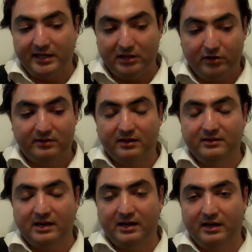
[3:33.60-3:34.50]
y ahorita
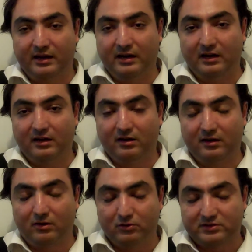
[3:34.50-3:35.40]
ya el
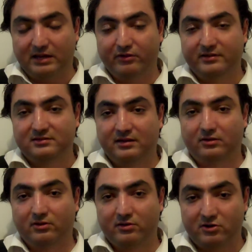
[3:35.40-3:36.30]
juzgado de
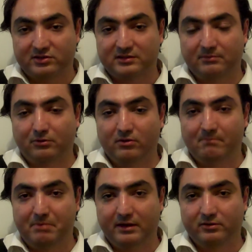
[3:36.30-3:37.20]
distrito nos aceptó un
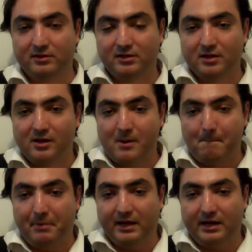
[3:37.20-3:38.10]
amparo
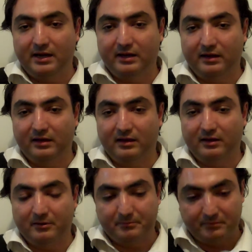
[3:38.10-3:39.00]
para
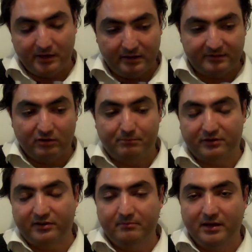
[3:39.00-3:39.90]
eh, iniciar un
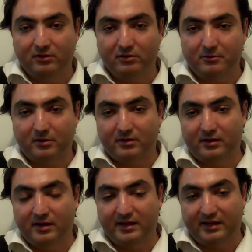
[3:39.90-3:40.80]
procedimiento
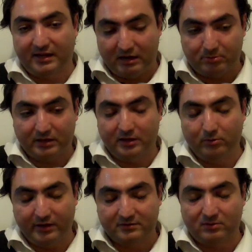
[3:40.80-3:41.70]
que el
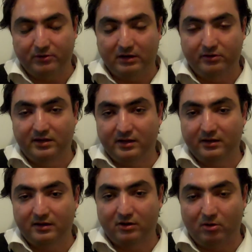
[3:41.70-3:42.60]
objetivo es, como ya lo
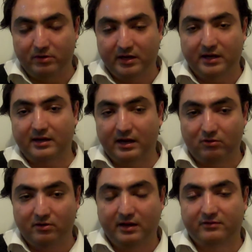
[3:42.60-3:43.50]
dije, obligar al
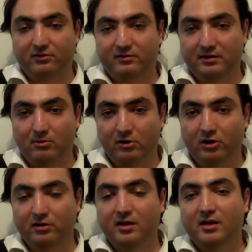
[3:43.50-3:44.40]
Congreso de Nuevo
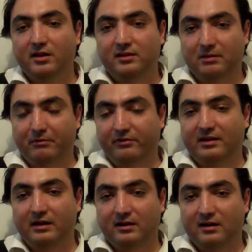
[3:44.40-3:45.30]
León a
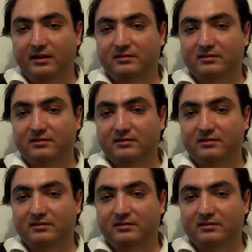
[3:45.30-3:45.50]
tipificar la